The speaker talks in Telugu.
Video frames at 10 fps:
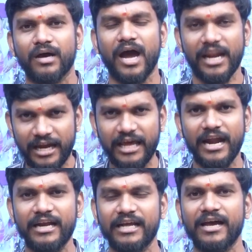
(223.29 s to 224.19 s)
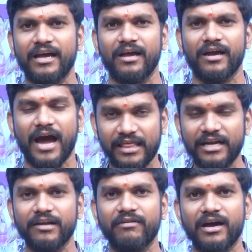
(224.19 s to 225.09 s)
అని నేనంట
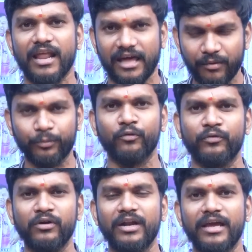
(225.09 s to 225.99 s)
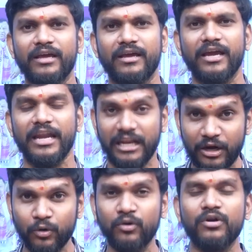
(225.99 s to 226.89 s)
కాదంటవా నా దగ్గర ప్రూఫ్లు ఉన్నాయి ఎన్ని
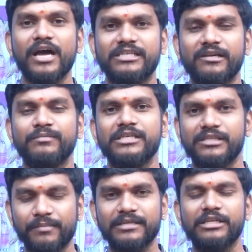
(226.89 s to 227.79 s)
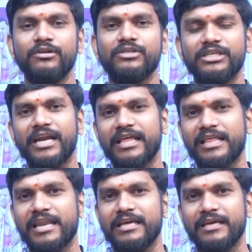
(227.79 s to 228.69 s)
గుళ్ళు నాశనం చేస్తే మసీదులు వచ్చినాయి
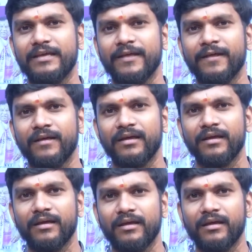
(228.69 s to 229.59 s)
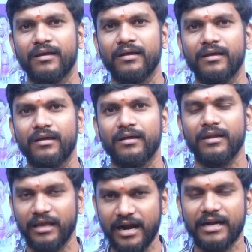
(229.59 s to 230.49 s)
అనేదానికి
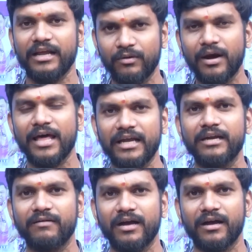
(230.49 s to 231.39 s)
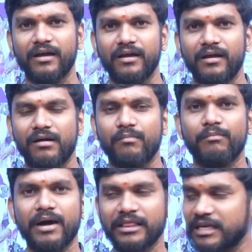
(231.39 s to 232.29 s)
నేనంట నువ్వు కాదంటవా
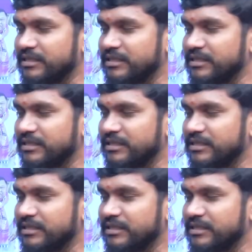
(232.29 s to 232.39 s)
మత